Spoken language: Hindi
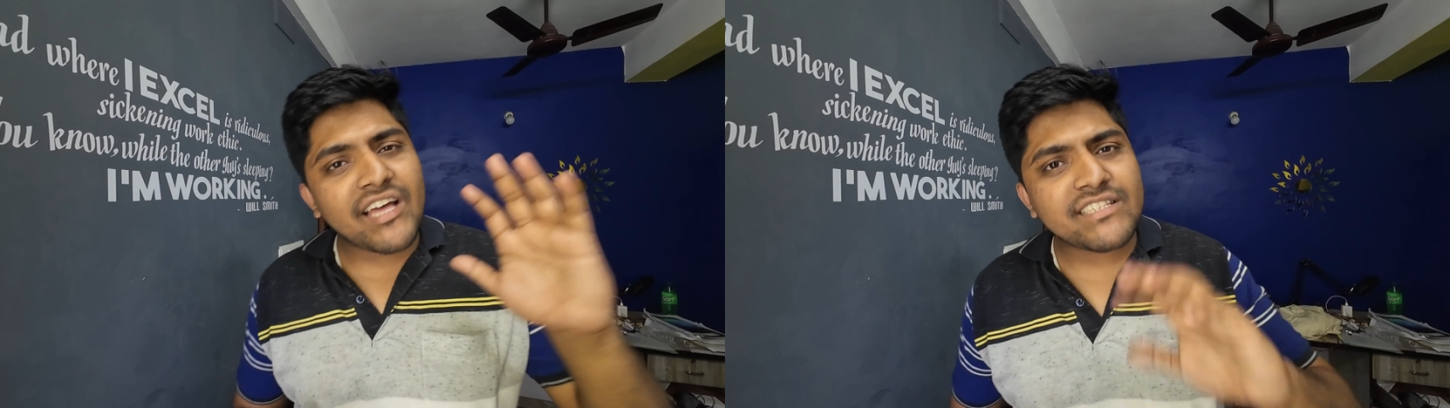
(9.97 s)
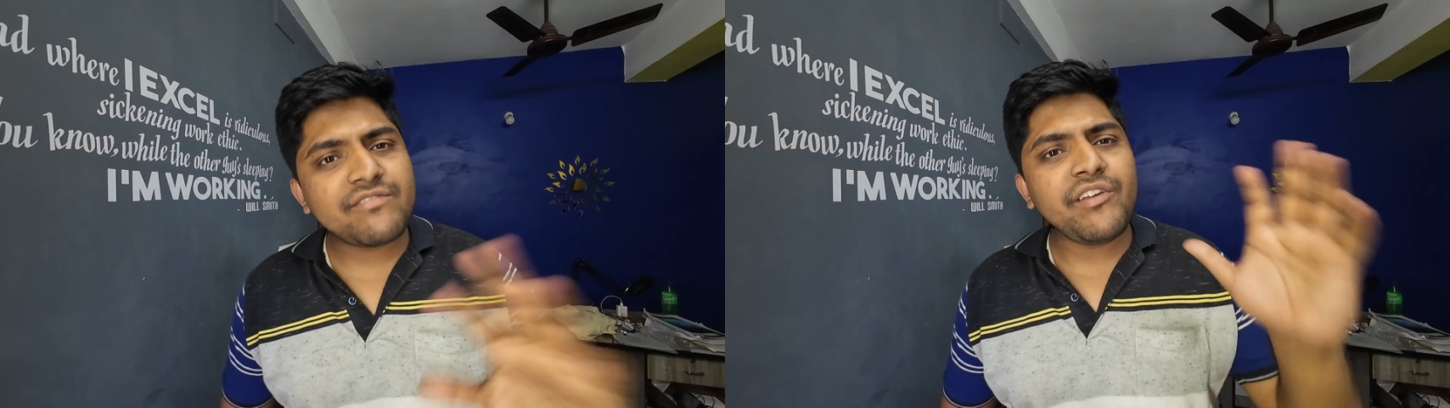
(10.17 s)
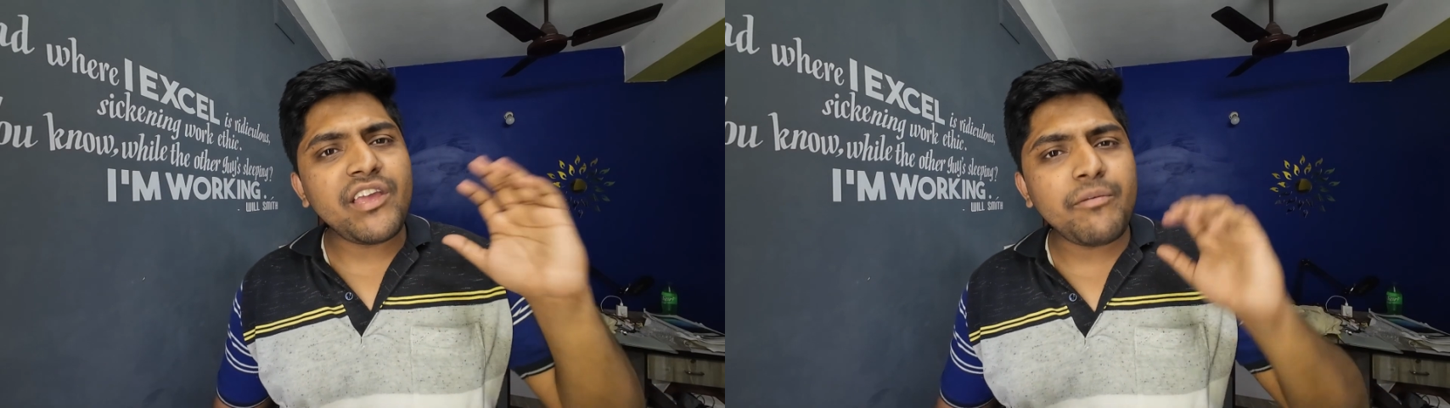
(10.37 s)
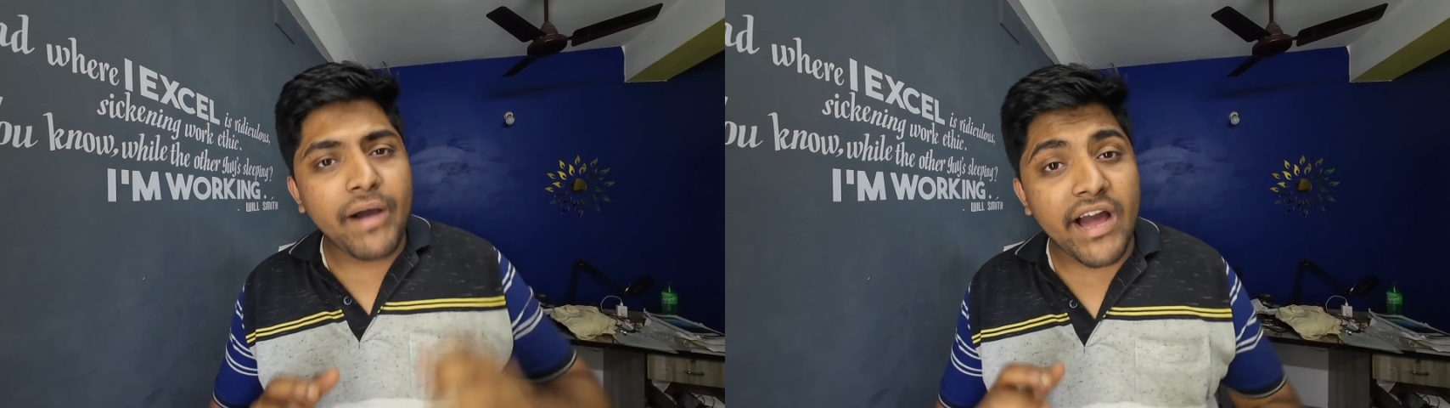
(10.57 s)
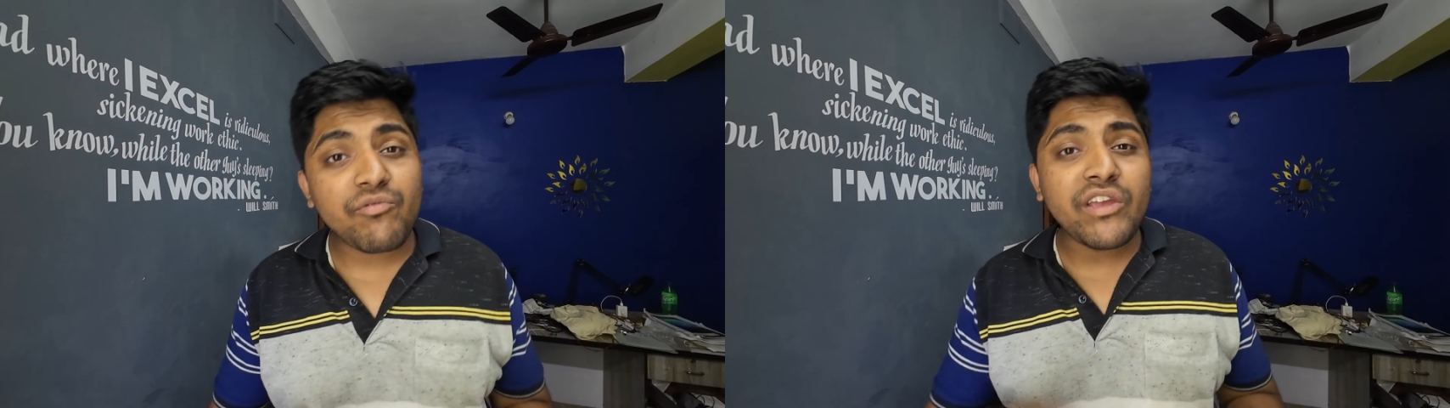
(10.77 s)
दसवीं
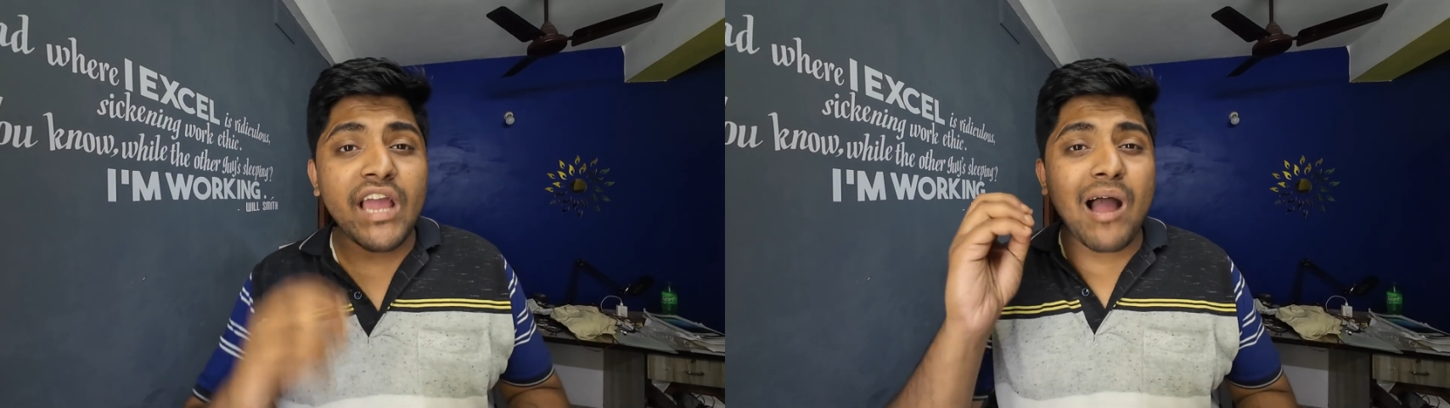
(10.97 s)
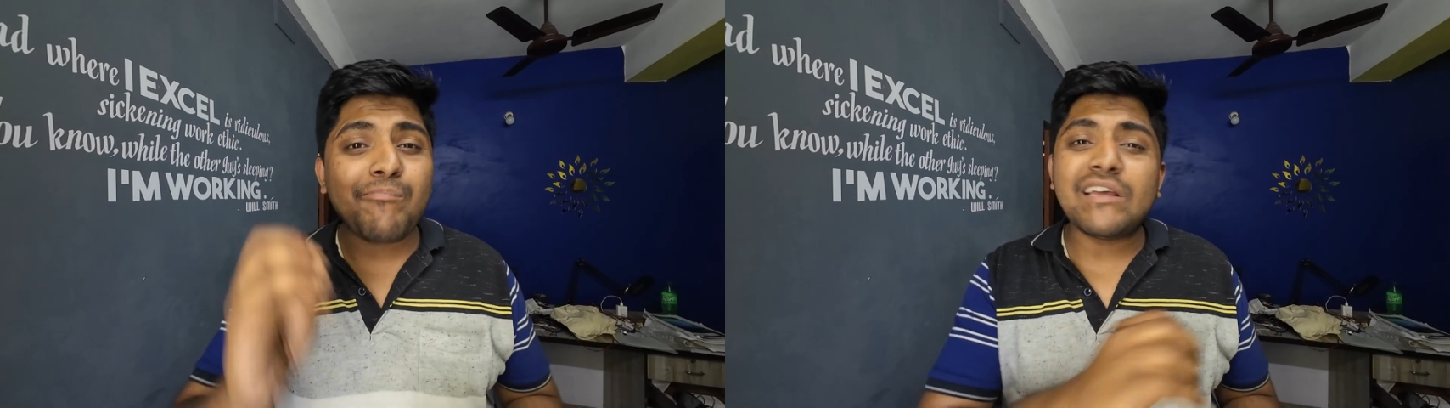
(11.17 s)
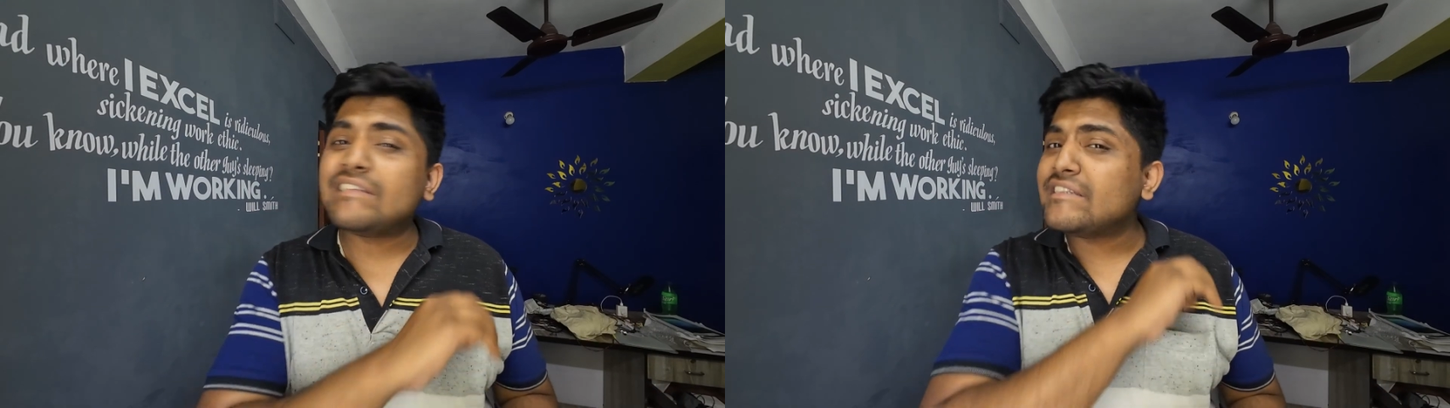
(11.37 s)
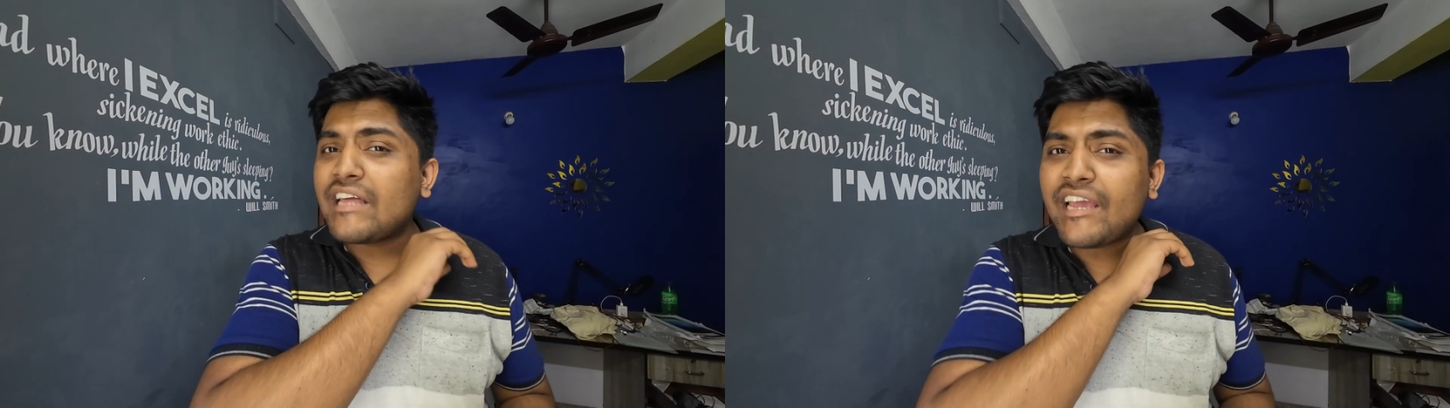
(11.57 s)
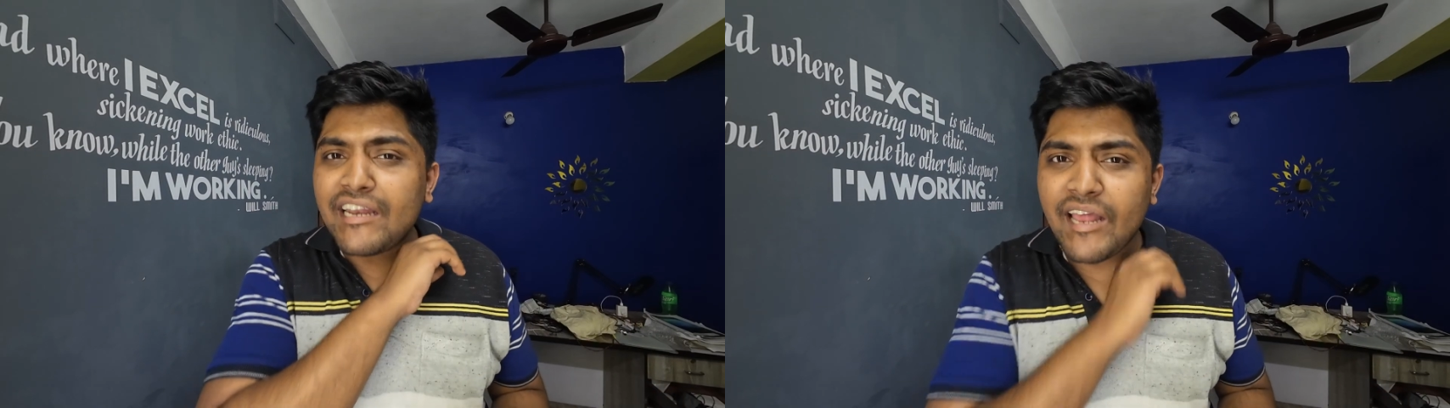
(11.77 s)
बारहवीं आपकी
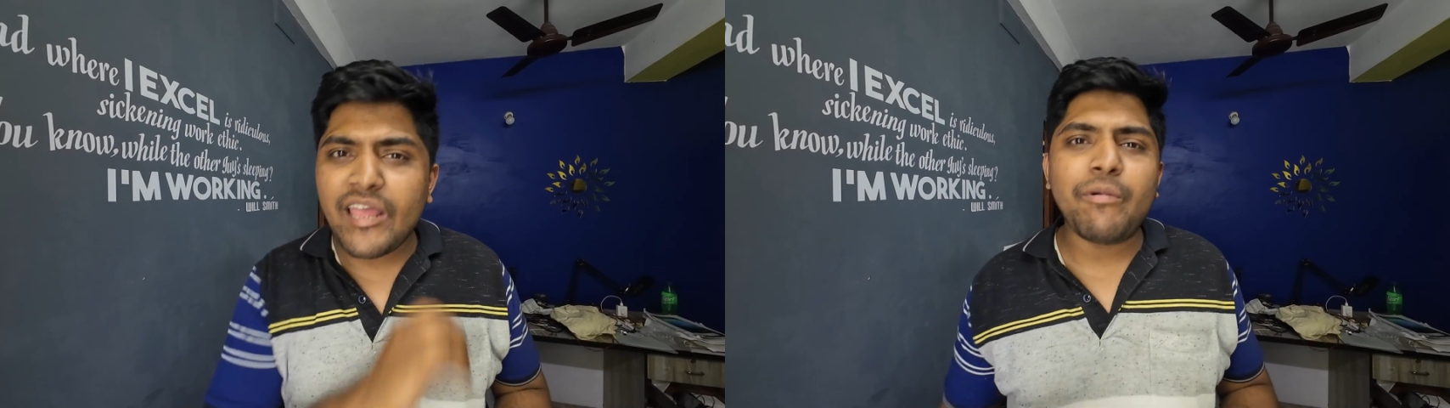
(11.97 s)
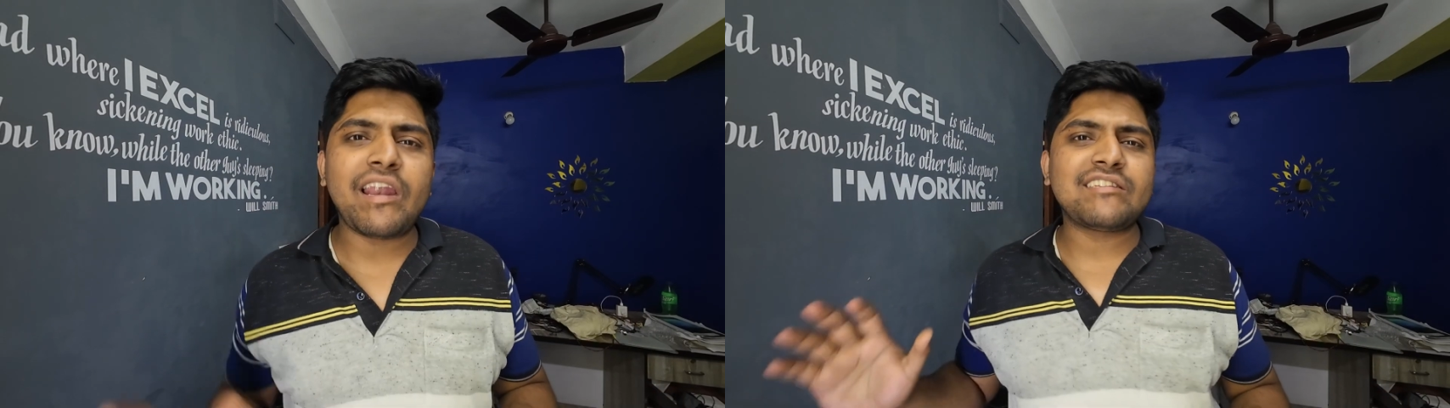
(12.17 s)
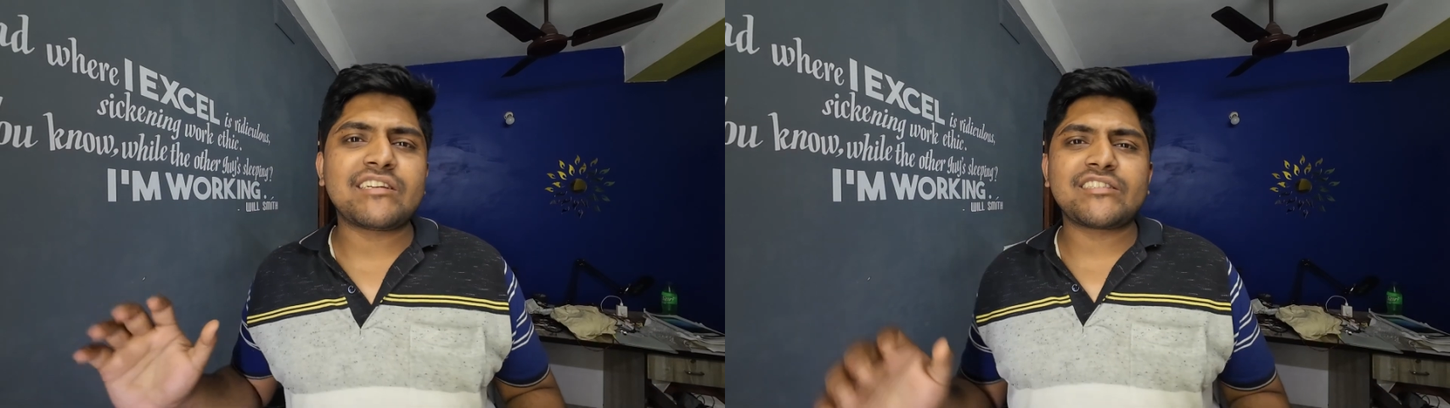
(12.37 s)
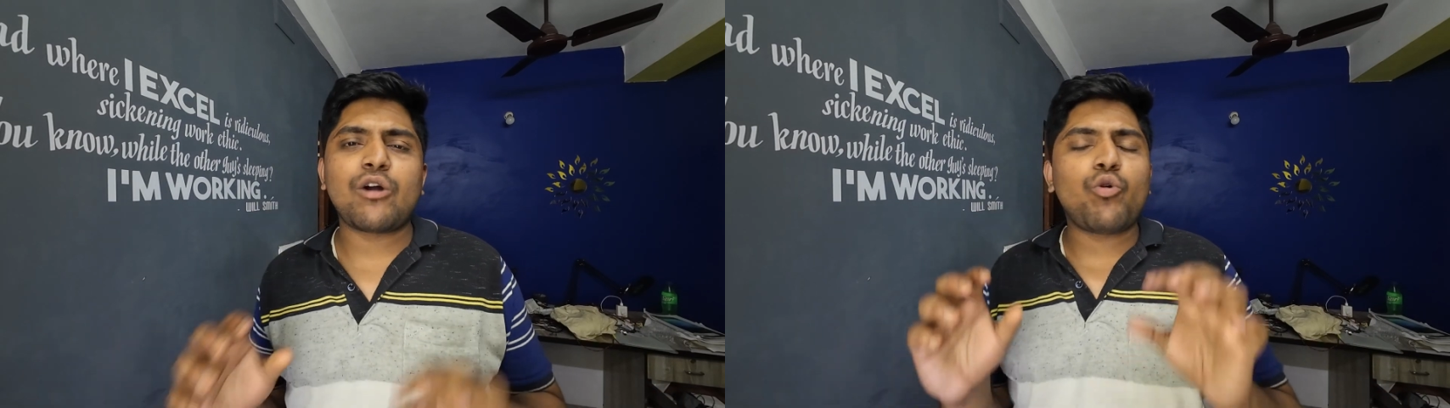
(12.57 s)
जिंदगी नहीं बना सकता